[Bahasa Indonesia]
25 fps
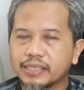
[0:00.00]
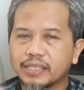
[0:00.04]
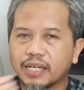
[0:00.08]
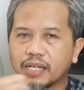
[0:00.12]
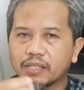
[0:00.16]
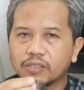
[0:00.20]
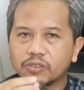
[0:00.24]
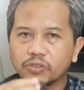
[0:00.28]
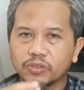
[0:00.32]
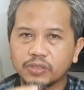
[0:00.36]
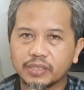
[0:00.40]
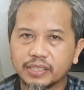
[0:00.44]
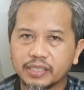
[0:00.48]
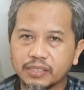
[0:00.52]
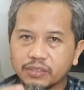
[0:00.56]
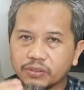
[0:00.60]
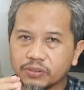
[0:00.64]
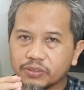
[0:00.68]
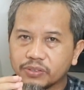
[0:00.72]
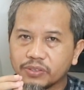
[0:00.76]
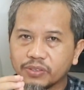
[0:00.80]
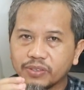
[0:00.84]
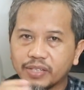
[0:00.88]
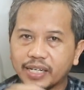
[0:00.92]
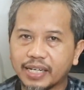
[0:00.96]
nyangkut di
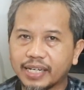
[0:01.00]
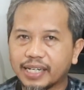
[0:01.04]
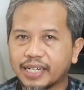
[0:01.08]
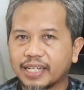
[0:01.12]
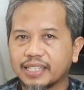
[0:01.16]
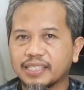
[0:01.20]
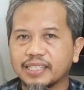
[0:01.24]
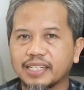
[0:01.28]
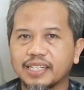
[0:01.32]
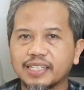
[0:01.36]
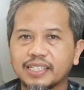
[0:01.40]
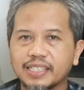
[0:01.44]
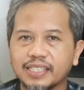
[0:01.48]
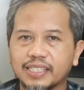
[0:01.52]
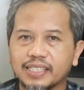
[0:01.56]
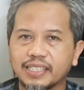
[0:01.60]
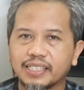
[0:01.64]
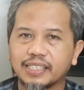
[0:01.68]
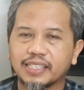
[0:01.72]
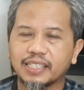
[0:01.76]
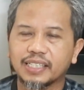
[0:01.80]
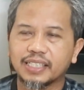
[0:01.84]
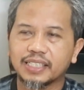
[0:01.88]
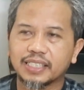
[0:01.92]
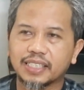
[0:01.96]
ujung keran tadi,
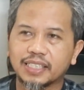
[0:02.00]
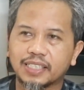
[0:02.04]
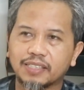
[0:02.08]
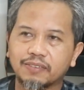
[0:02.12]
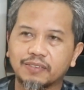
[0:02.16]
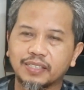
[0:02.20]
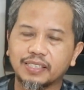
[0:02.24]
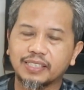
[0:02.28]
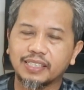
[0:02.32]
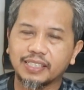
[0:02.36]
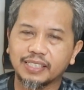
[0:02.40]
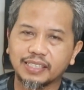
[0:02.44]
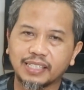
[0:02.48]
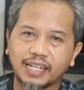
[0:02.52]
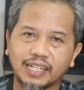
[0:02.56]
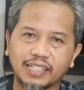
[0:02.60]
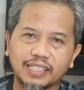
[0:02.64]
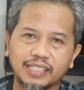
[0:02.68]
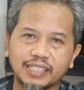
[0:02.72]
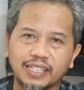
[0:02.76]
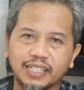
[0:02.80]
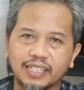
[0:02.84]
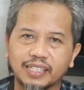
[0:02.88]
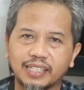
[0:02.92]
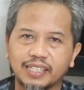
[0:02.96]
ya, karena di
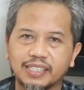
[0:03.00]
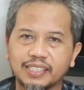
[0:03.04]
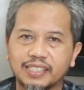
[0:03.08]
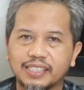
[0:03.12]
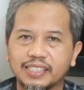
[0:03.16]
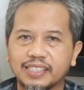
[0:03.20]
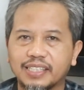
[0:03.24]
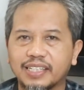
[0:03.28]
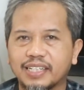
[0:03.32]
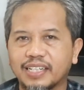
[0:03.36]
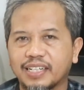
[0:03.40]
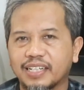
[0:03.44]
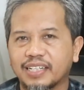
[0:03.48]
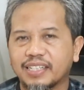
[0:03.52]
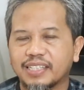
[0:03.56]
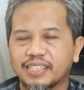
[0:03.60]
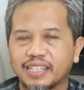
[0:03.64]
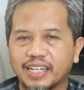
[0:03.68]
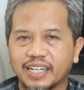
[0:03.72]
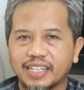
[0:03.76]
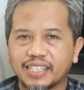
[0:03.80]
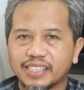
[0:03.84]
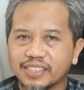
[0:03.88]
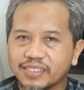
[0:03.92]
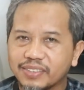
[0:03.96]
saringan tadi.
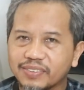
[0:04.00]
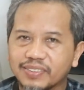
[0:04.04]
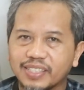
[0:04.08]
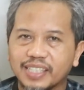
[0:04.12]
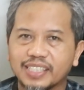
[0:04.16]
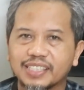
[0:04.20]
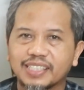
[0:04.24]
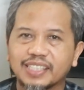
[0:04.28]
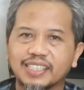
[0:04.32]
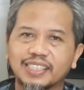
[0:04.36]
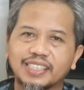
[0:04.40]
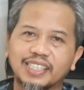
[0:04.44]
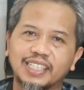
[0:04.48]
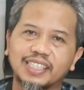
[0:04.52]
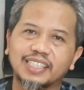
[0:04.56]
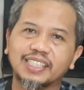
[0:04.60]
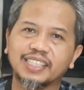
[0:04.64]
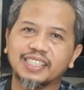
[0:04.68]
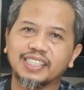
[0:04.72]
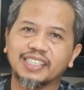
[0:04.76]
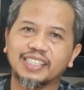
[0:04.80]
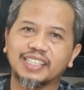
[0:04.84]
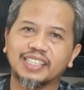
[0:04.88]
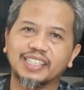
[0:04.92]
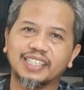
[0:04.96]
Nah, itu yang
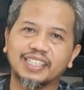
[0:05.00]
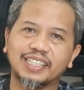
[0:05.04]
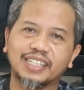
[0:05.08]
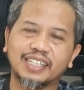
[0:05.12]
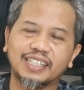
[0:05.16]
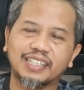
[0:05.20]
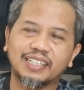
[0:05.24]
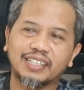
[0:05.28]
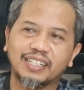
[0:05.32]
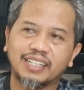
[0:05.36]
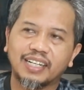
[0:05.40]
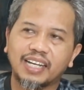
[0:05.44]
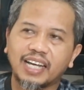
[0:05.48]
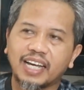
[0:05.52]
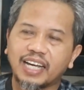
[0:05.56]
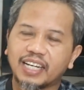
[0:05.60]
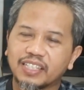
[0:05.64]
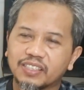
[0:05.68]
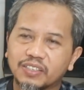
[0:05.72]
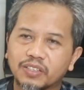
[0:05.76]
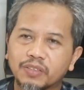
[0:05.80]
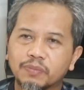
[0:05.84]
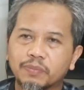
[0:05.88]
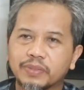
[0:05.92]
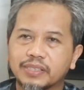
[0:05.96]
terjadi, ya.
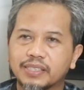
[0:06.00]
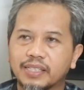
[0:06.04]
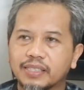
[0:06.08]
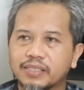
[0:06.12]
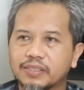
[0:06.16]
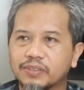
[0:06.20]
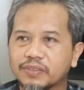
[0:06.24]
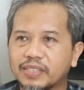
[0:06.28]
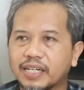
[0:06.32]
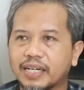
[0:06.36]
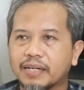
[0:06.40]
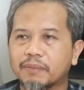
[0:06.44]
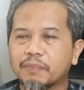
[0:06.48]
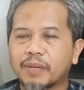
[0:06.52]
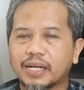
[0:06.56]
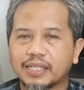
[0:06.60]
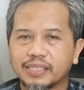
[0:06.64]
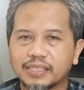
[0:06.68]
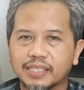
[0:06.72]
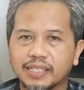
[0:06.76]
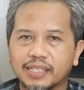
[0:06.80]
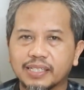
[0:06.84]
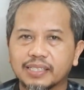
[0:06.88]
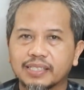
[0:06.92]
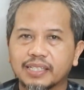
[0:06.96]
Atau bisa juga
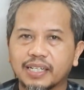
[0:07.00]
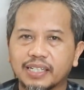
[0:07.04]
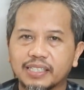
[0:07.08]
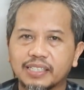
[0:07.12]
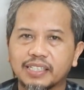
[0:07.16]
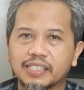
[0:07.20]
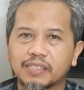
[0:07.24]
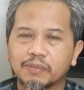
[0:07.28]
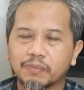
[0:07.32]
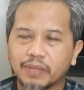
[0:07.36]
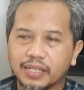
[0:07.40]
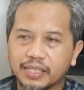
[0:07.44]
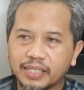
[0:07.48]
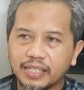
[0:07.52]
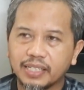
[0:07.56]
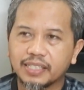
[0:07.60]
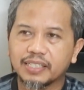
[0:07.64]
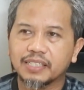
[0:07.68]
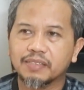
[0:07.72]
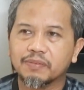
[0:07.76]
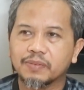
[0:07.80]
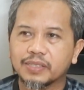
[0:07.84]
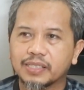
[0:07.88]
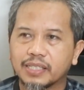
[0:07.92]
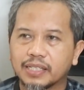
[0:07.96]
pasir entah dari mana
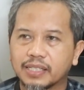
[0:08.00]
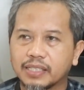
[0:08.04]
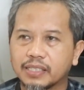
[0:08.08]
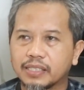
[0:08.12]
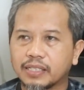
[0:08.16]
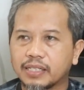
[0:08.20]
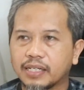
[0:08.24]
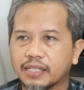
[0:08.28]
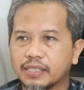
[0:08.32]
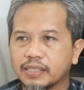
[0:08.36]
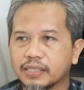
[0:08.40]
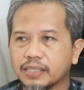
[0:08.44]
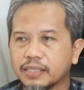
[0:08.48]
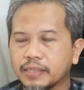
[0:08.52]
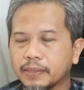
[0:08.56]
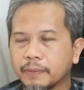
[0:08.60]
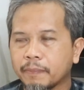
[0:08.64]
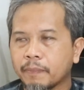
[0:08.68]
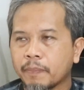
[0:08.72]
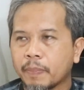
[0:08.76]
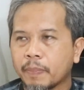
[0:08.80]
ya, misalkan dari